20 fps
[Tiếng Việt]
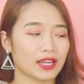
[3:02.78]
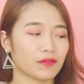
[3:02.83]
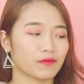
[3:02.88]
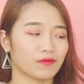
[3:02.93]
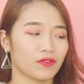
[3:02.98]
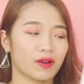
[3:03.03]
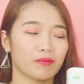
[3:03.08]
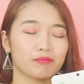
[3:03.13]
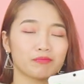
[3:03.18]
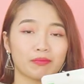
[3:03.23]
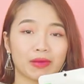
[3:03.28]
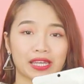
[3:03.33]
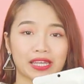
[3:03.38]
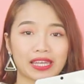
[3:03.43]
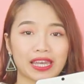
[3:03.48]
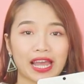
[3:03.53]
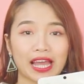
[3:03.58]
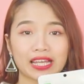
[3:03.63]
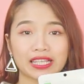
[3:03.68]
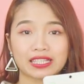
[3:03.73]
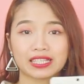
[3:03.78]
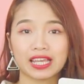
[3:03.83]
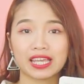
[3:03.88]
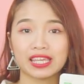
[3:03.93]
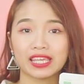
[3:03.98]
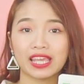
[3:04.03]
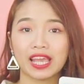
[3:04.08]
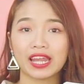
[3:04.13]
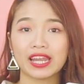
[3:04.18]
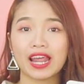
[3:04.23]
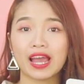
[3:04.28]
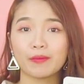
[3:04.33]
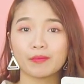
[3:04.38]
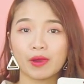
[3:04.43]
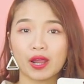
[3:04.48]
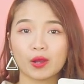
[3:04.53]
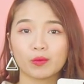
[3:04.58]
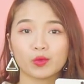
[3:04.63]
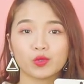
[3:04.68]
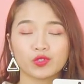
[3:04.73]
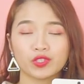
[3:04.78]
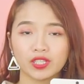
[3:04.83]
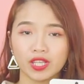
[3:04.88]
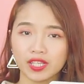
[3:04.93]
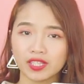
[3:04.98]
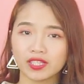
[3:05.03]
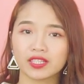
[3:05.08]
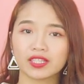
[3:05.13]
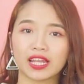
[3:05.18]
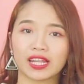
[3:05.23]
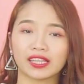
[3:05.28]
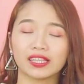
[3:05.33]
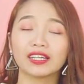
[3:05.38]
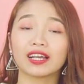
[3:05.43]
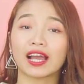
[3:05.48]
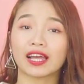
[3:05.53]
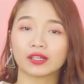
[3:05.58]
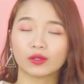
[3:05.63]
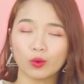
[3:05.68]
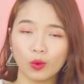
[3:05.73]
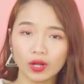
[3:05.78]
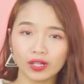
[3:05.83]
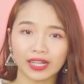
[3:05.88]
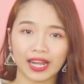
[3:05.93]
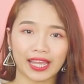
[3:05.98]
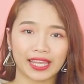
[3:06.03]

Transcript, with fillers: sản phẩm mặt nạ giấy nha đam Amusic đến từ Hàn Quốc